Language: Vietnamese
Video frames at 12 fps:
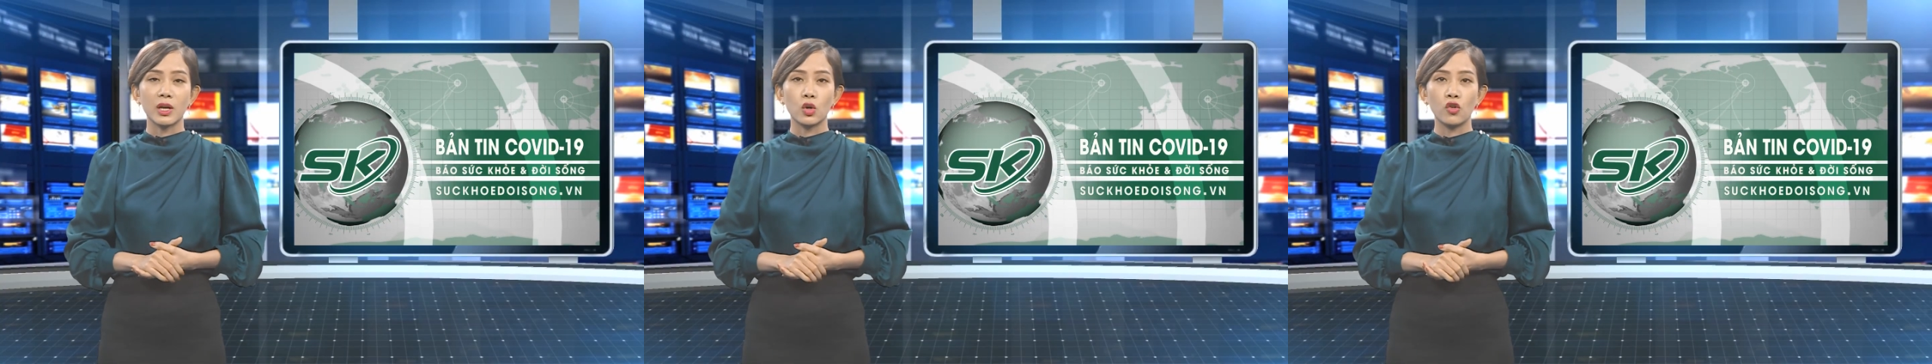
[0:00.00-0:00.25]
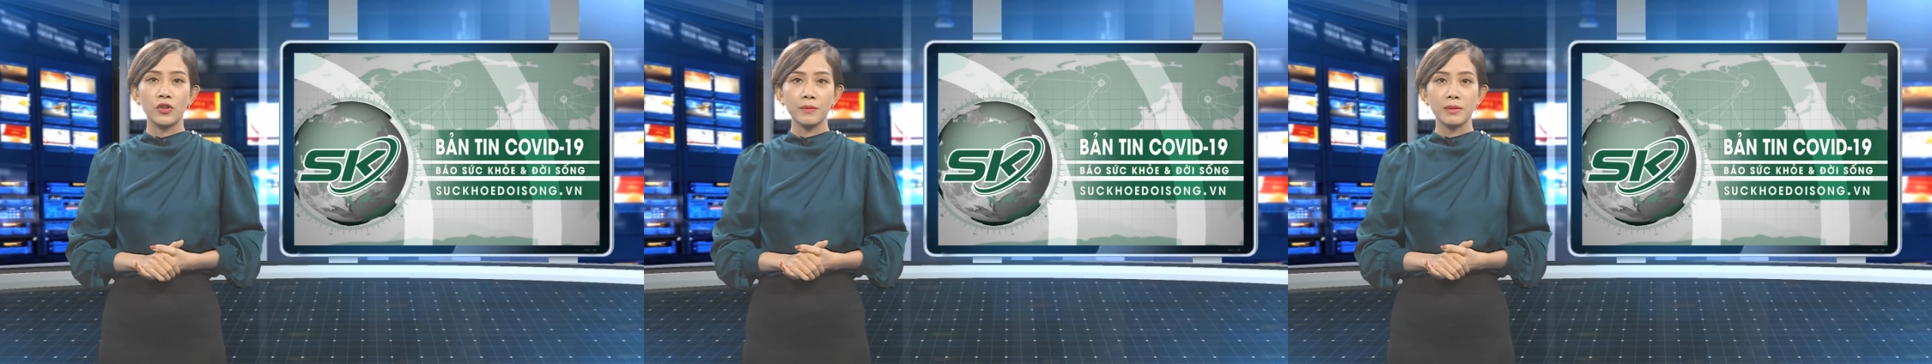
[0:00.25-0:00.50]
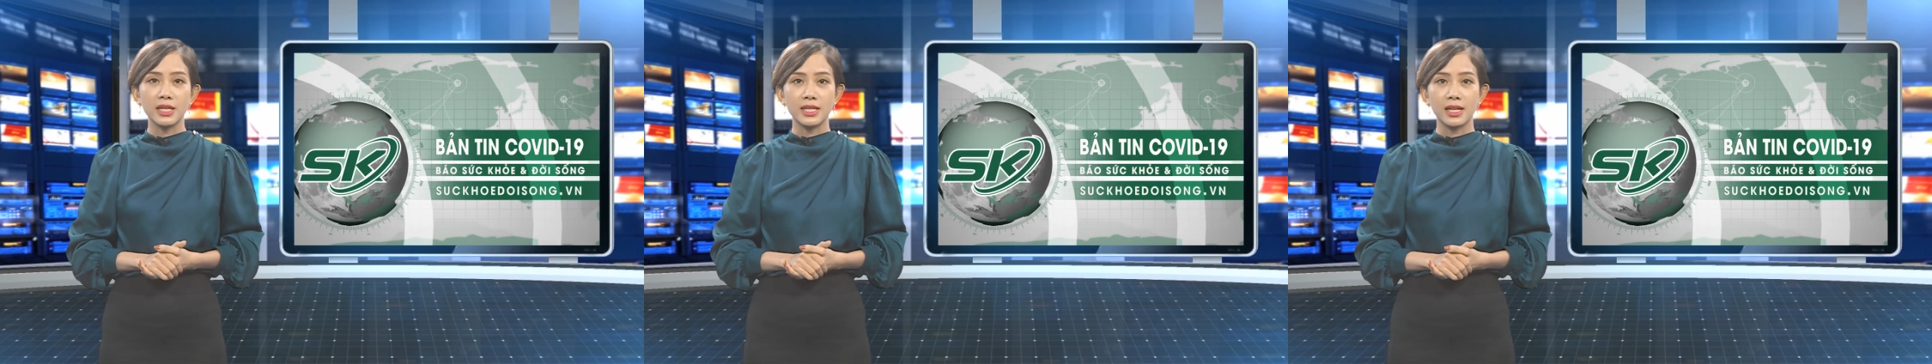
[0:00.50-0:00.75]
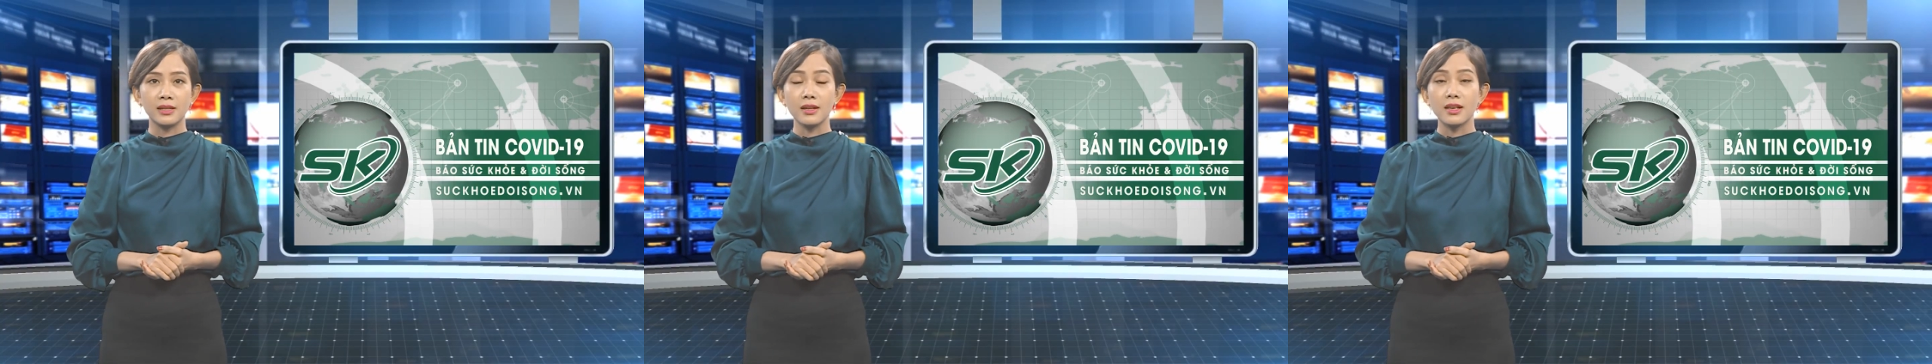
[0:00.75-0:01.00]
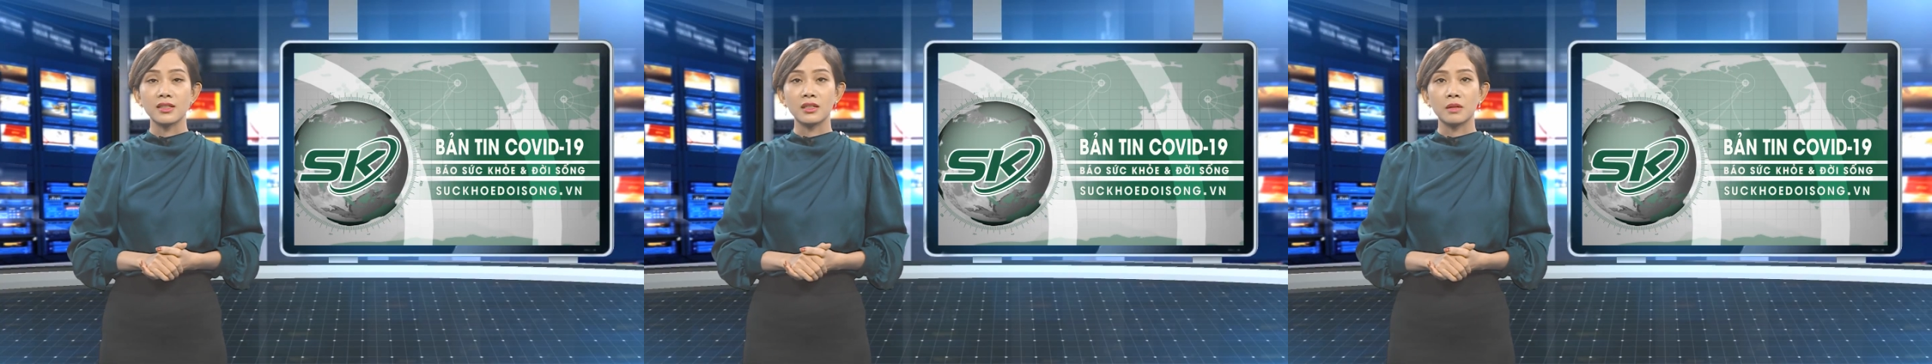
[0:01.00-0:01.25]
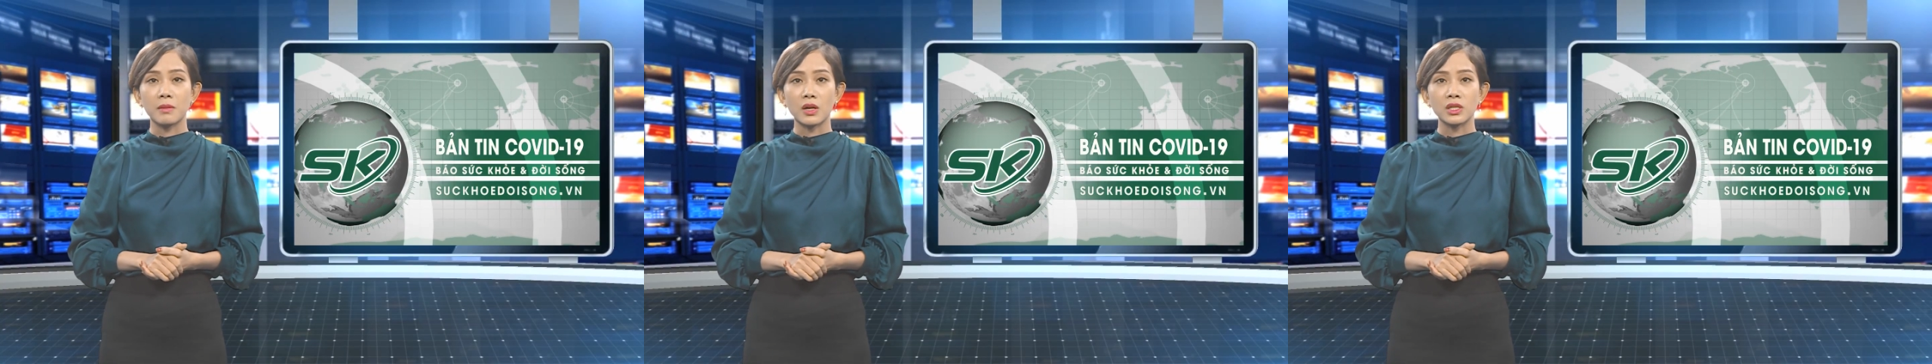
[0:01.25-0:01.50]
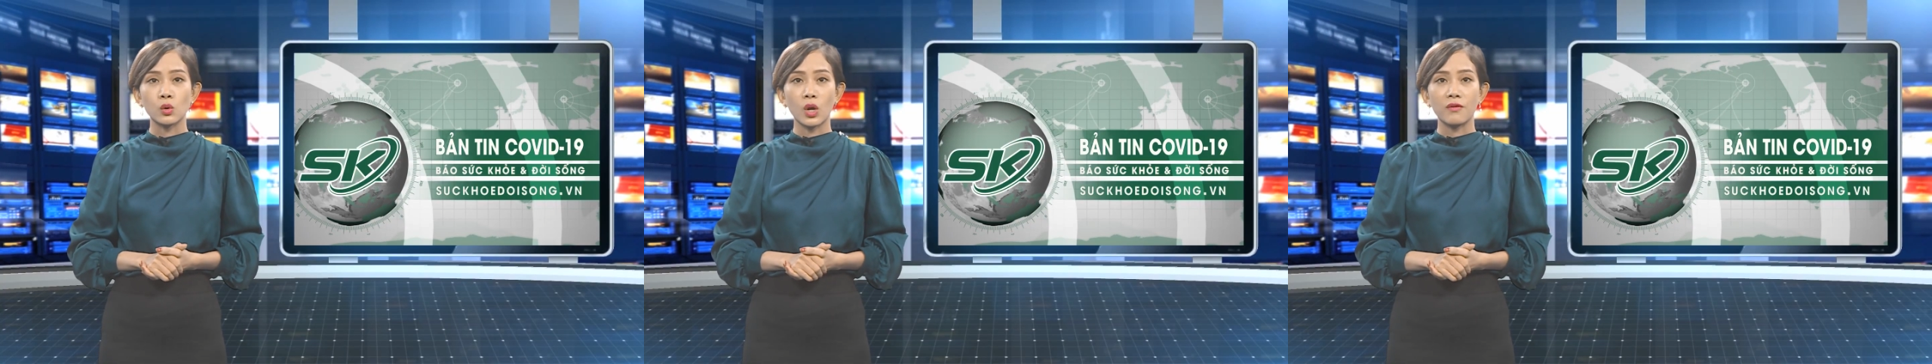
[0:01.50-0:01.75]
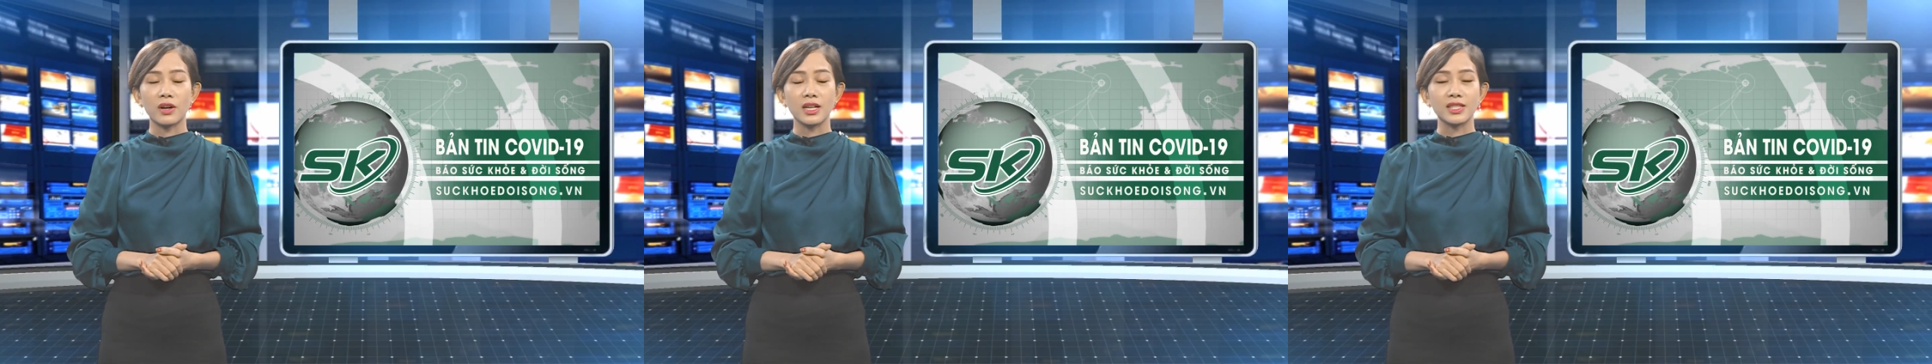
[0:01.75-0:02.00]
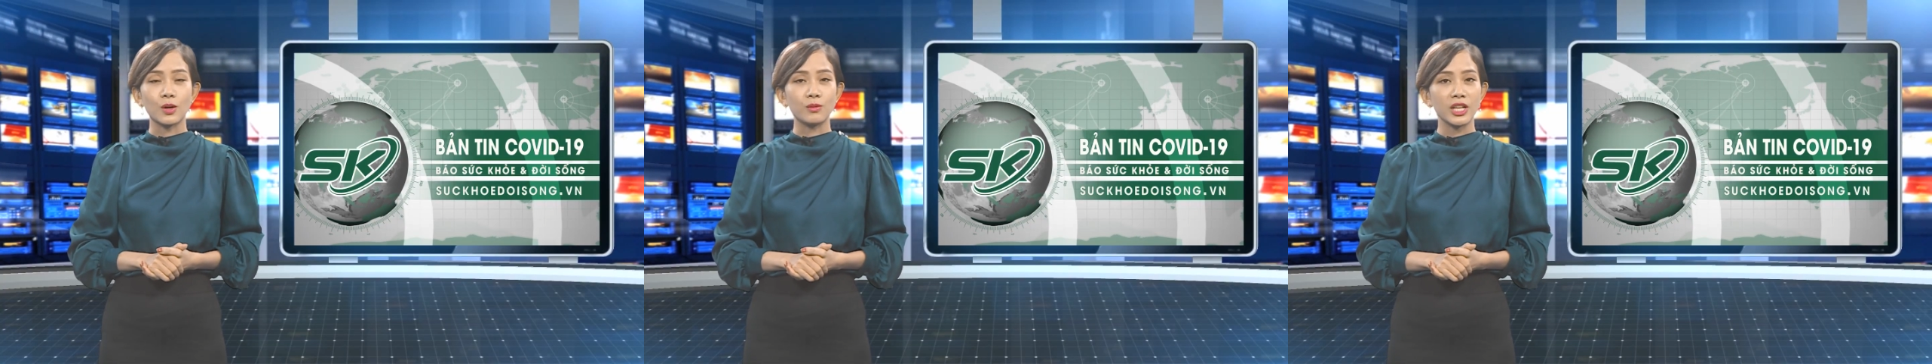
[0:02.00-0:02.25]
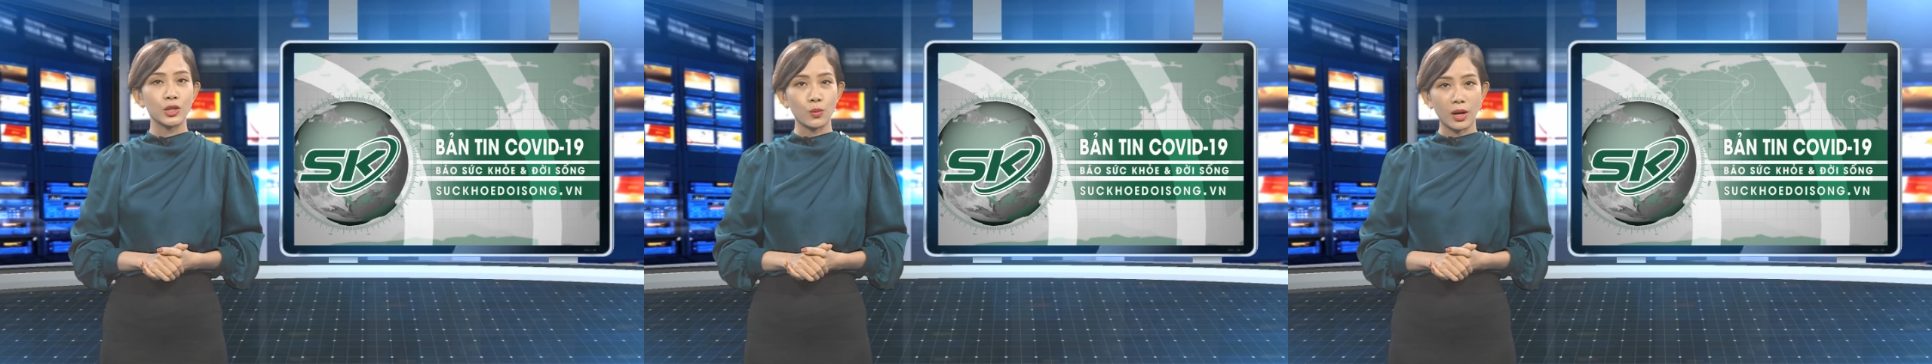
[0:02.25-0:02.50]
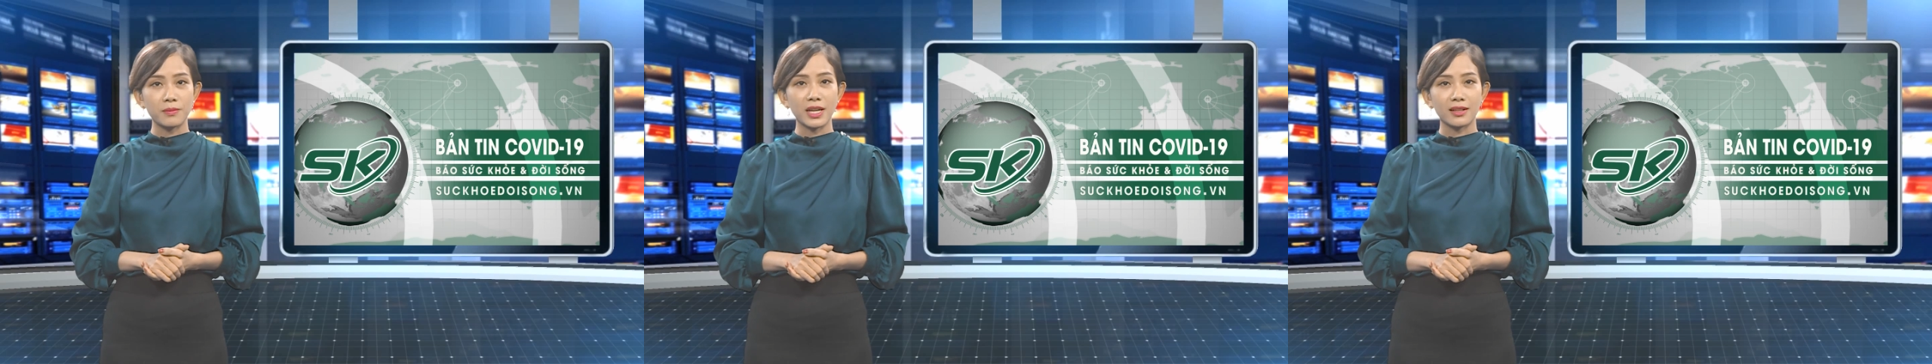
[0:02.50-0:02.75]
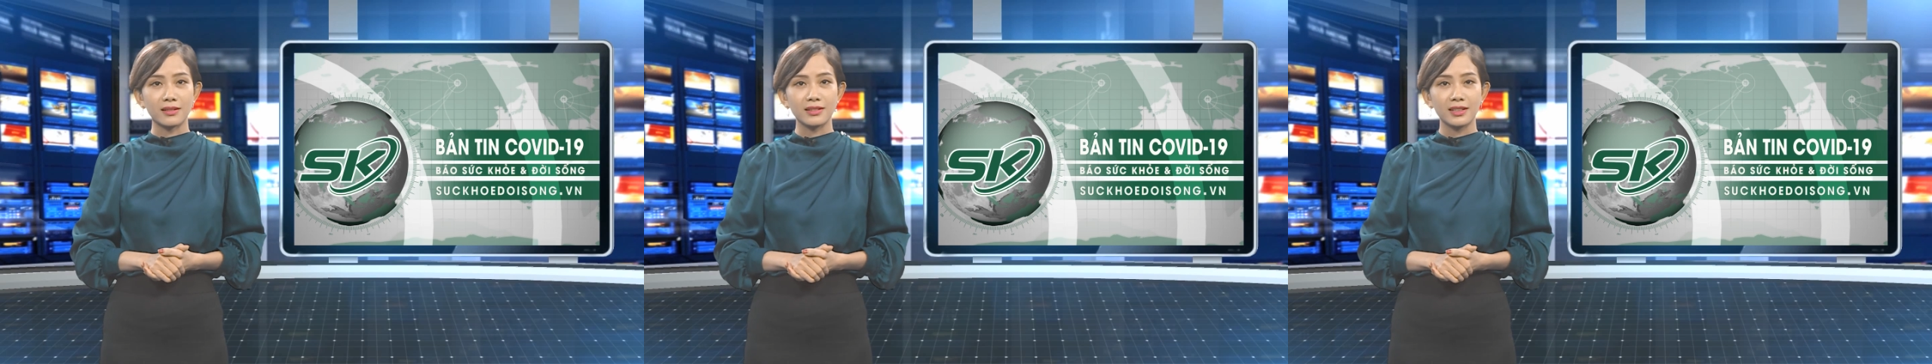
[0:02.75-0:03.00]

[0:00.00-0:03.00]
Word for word: bệnh COVID-19 sẽ được Báo Sức khỏe và Đời sống liên tục cập nhật.